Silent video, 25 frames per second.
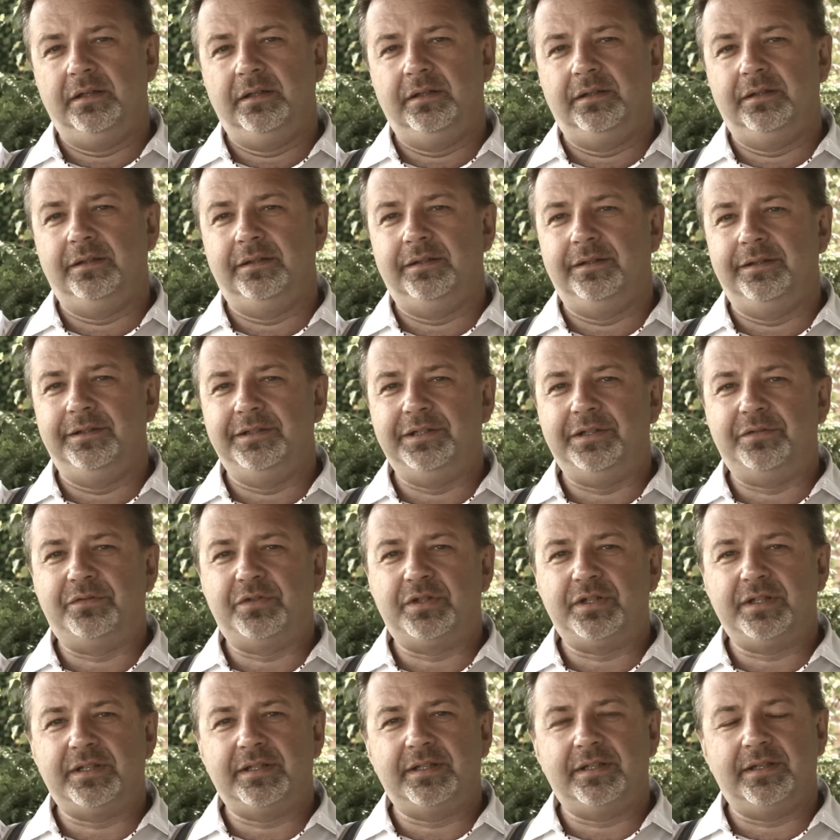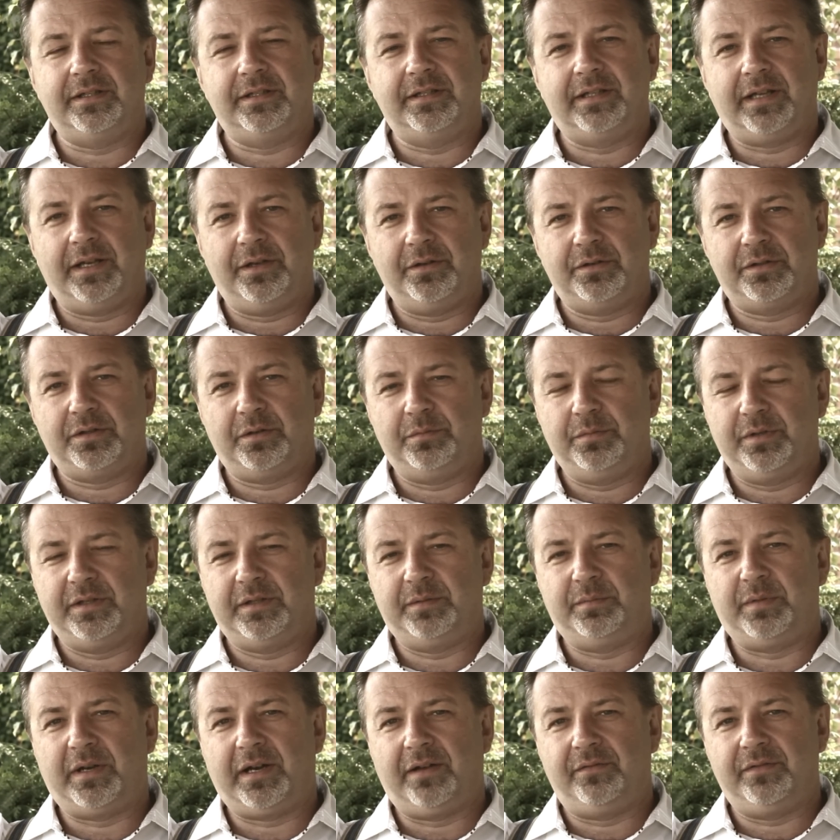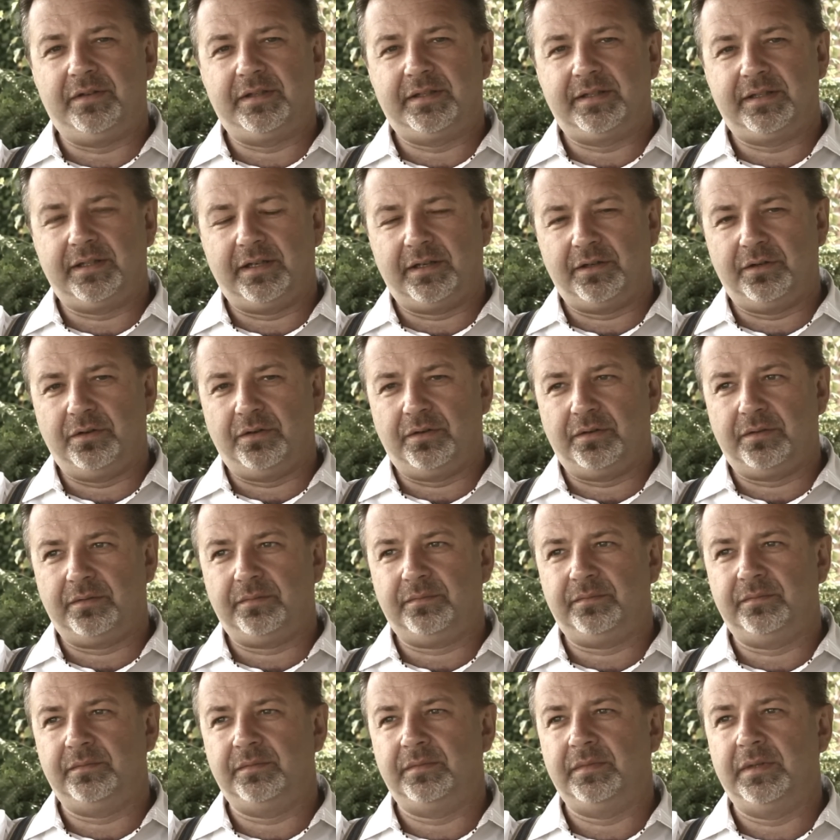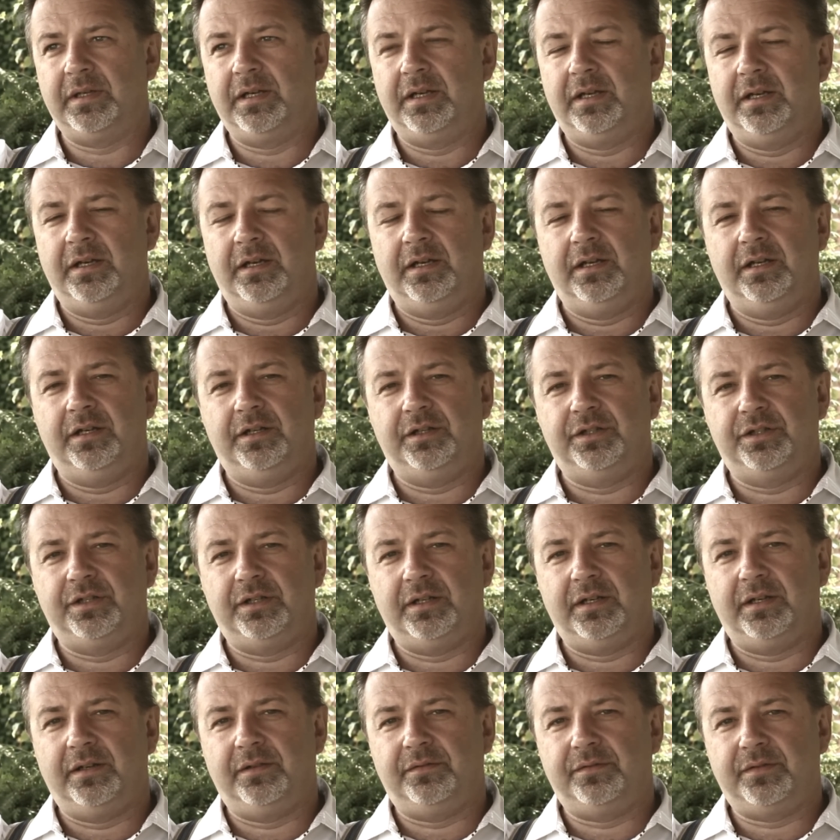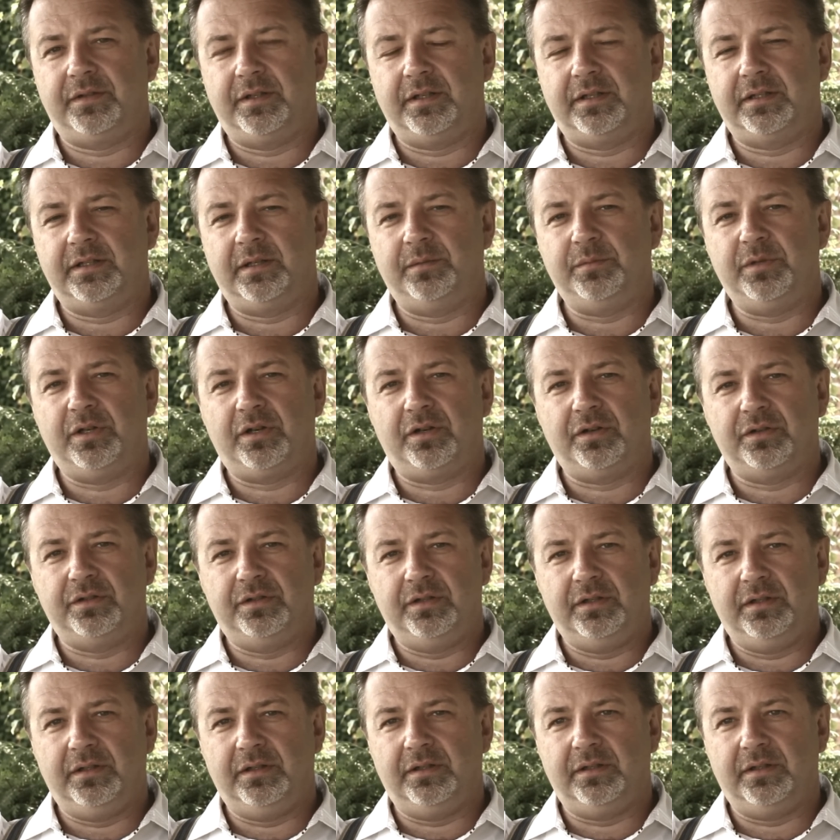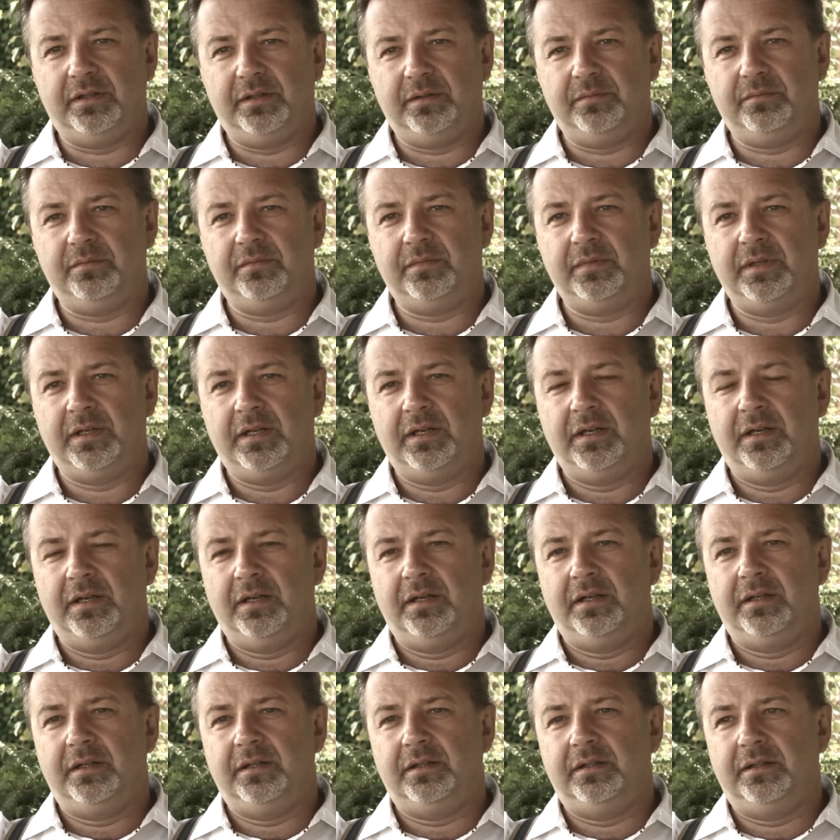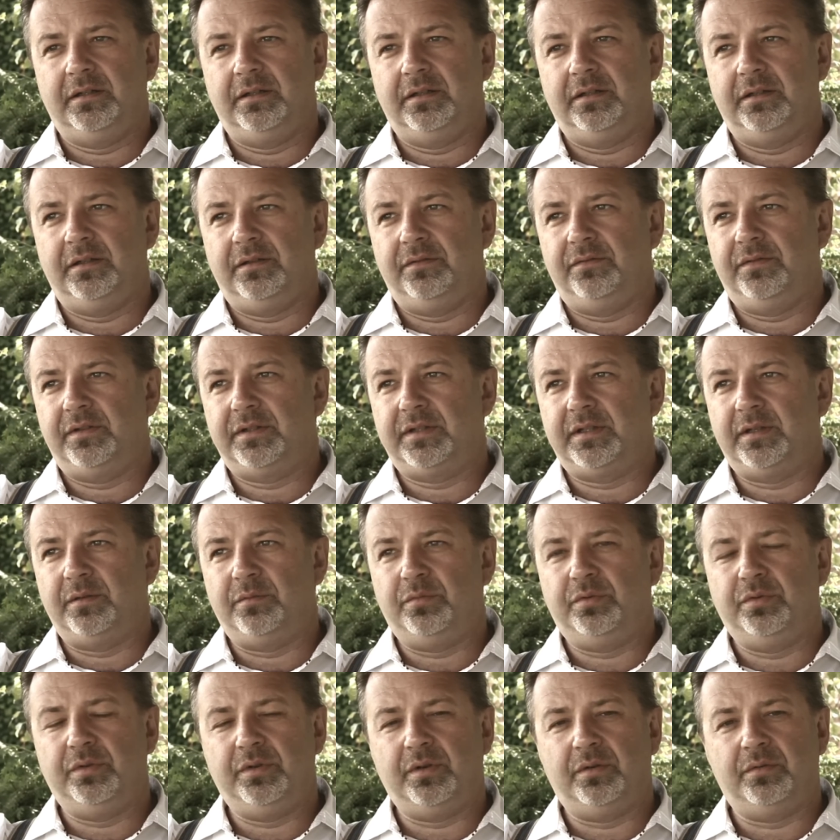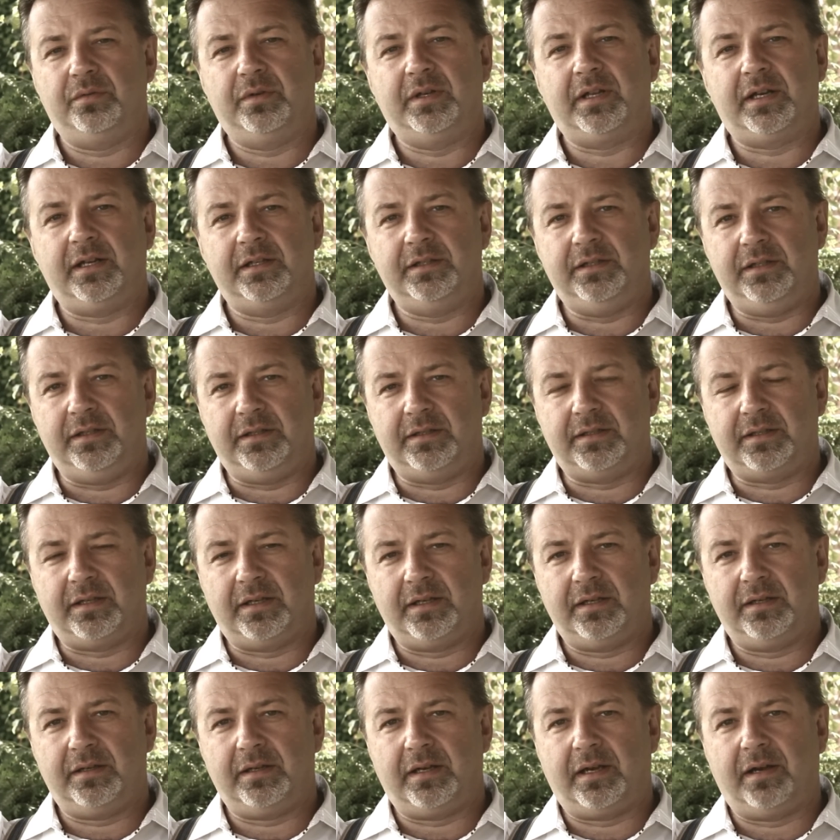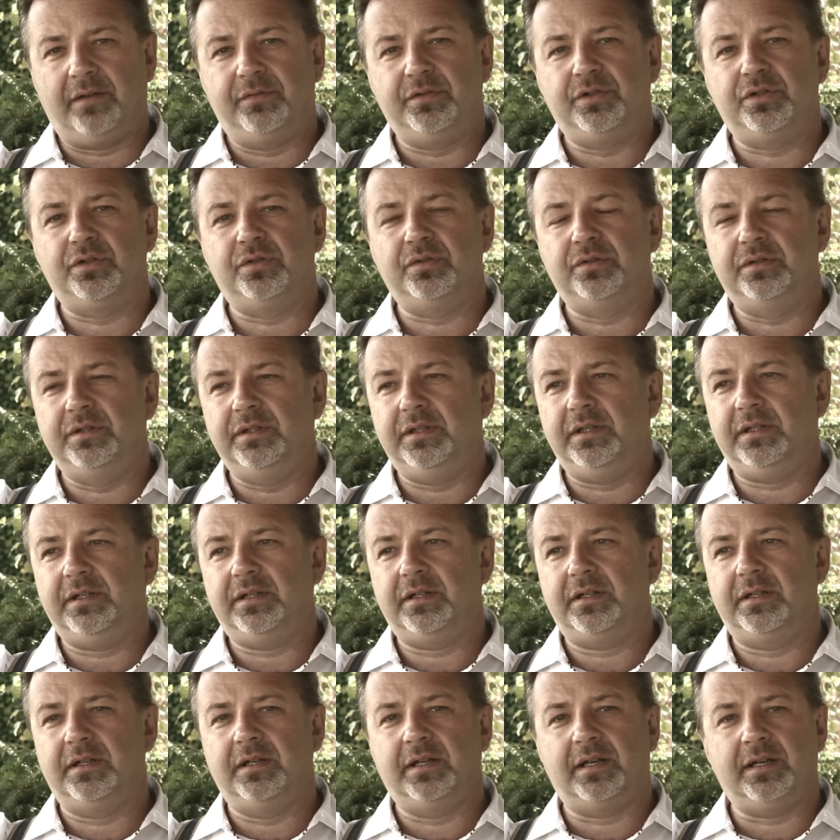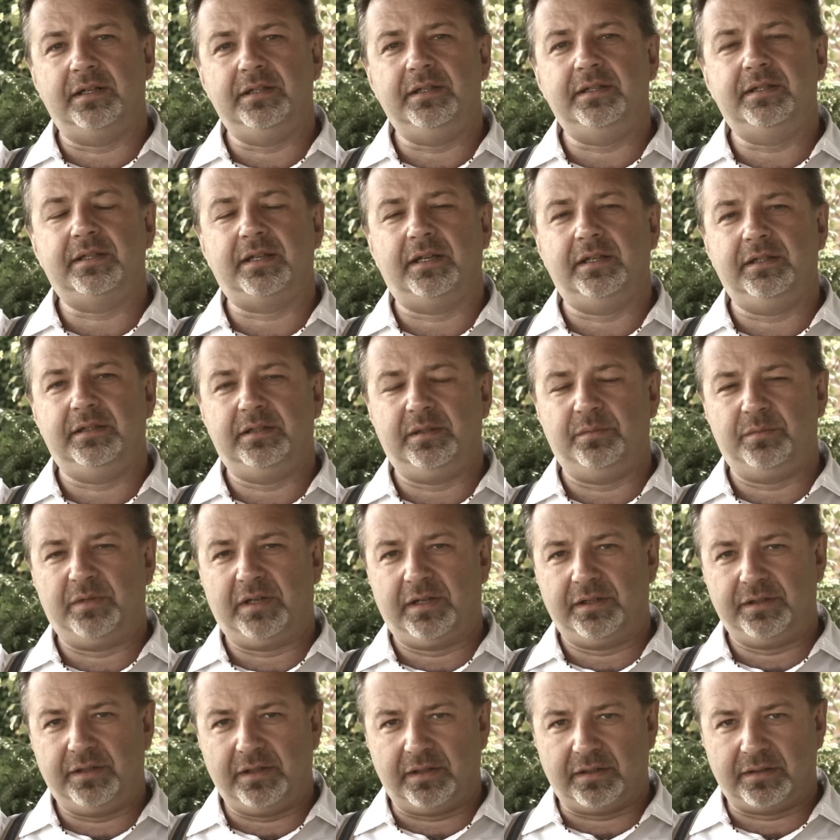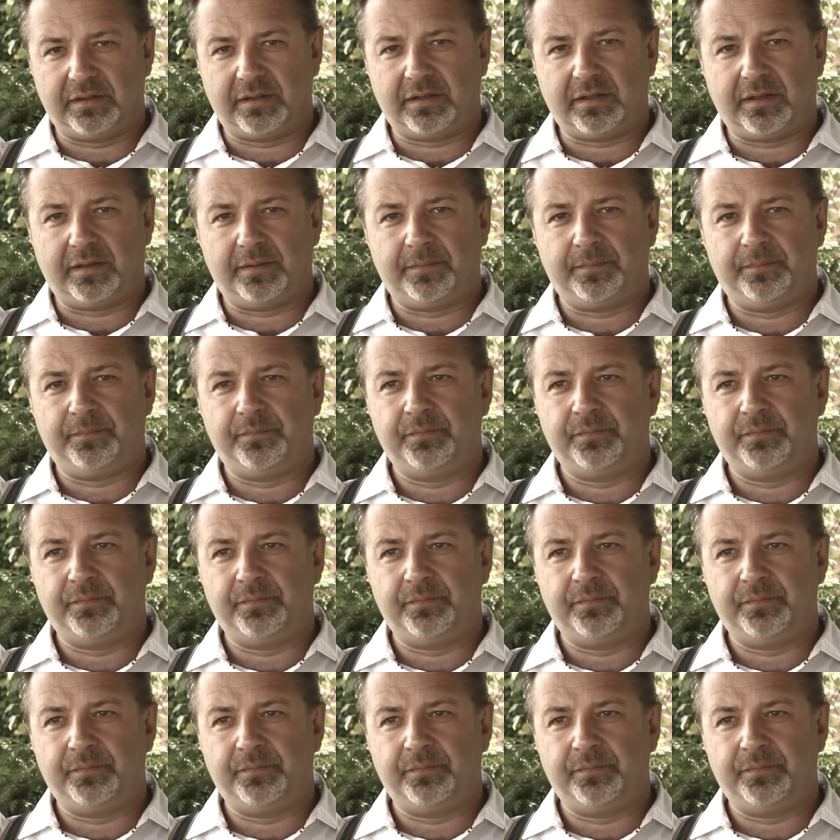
E, nie wszyscy zdają sobie sprawę z tego, że w systemie rodzinnym e, występują granice, a wśród nich granica intymna dziecka.